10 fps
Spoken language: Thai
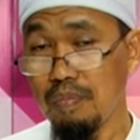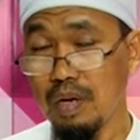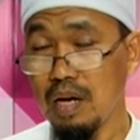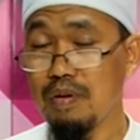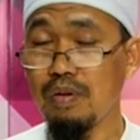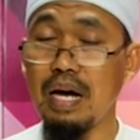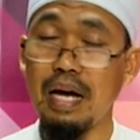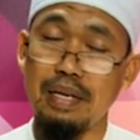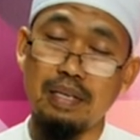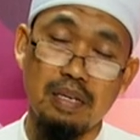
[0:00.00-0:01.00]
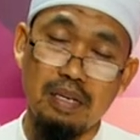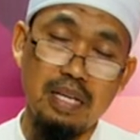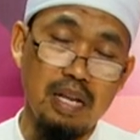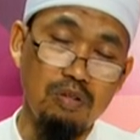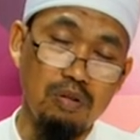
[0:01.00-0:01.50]
เคยมีโอกาส
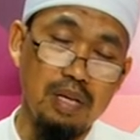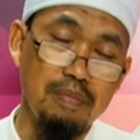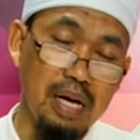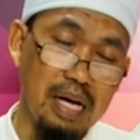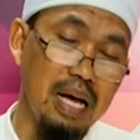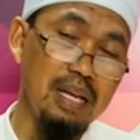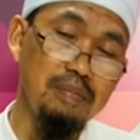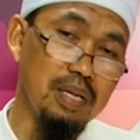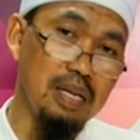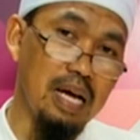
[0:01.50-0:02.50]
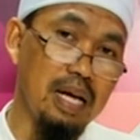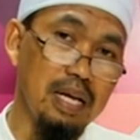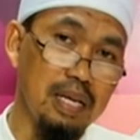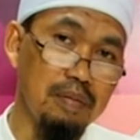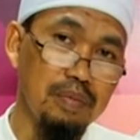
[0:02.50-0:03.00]
เรียนอยู่ที่มักกะห์ที่มะดีนะห์
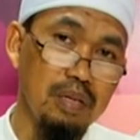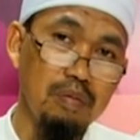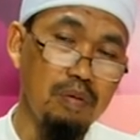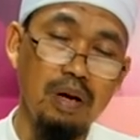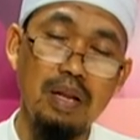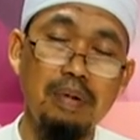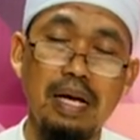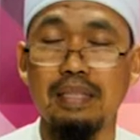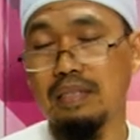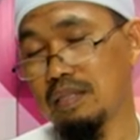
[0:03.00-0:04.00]
เนี่ยผมก็ละหมาด